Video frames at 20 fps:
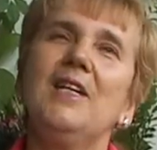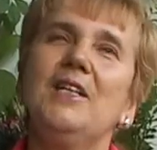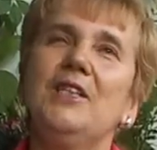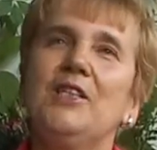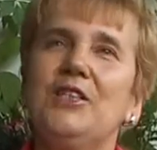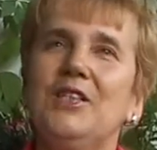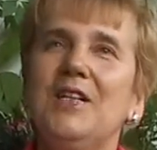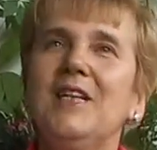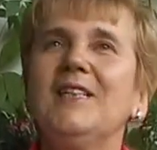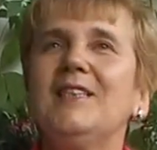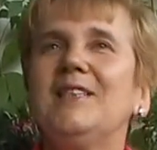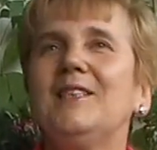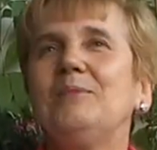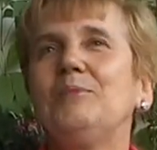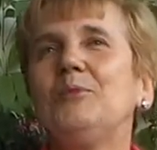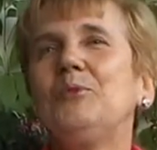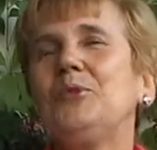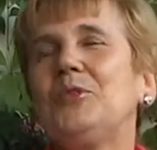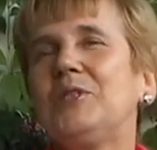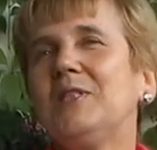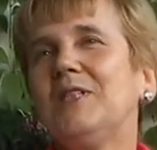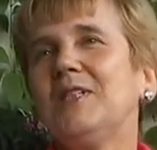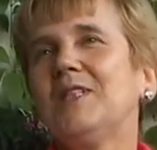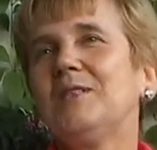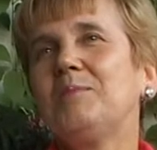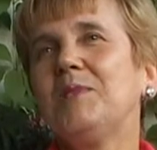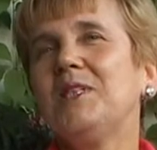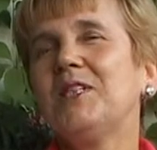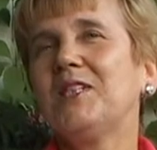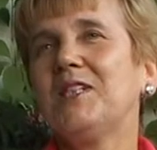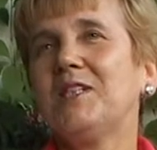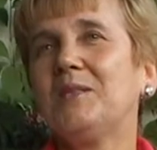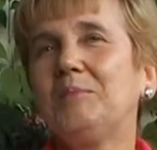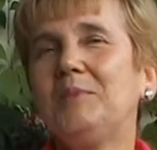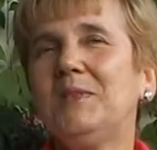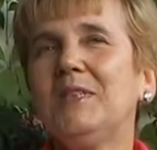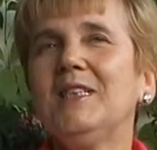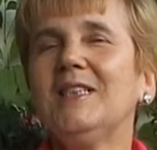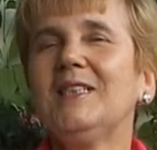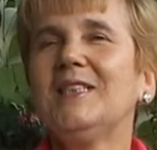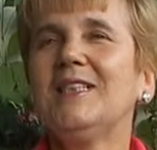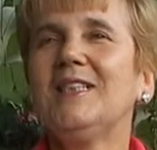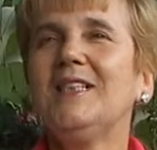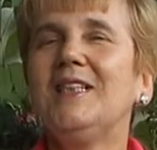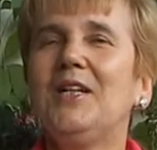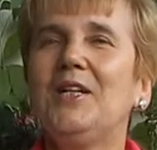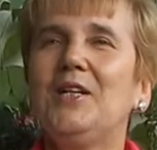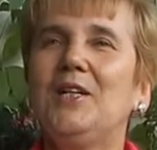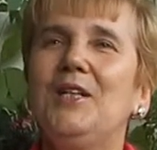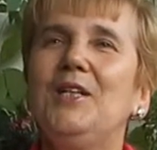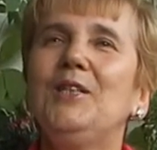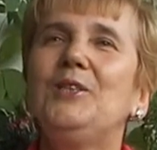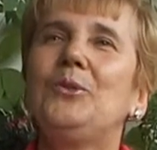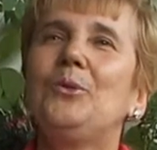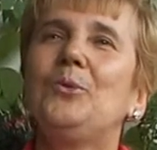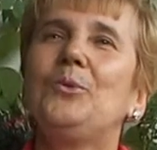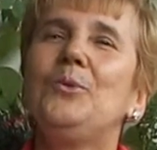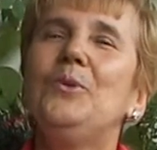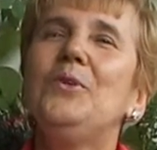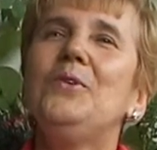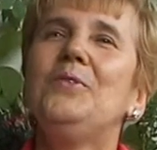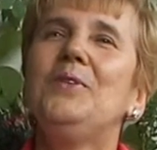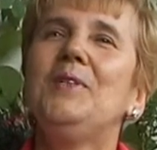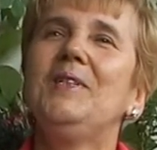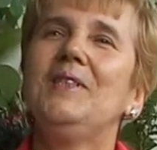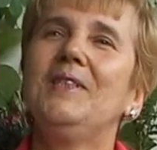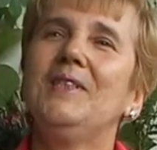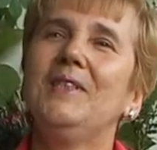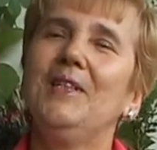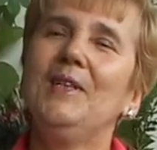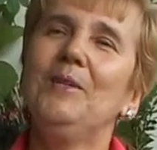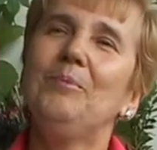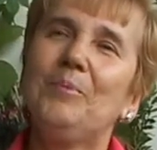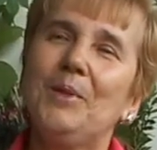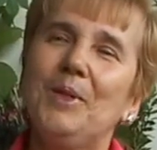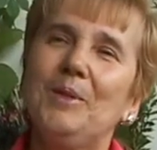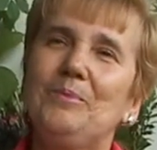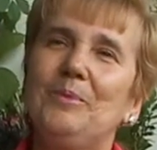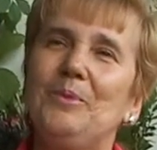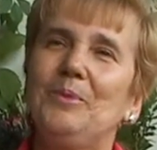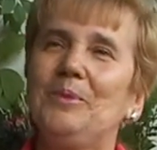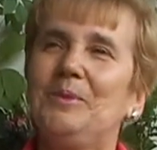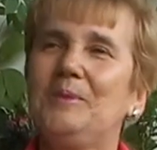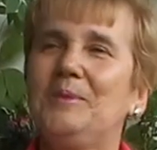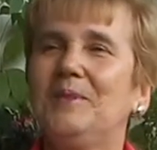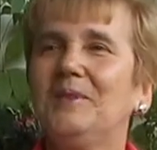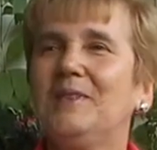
счастье нужно мне жартицей, и другого не приму.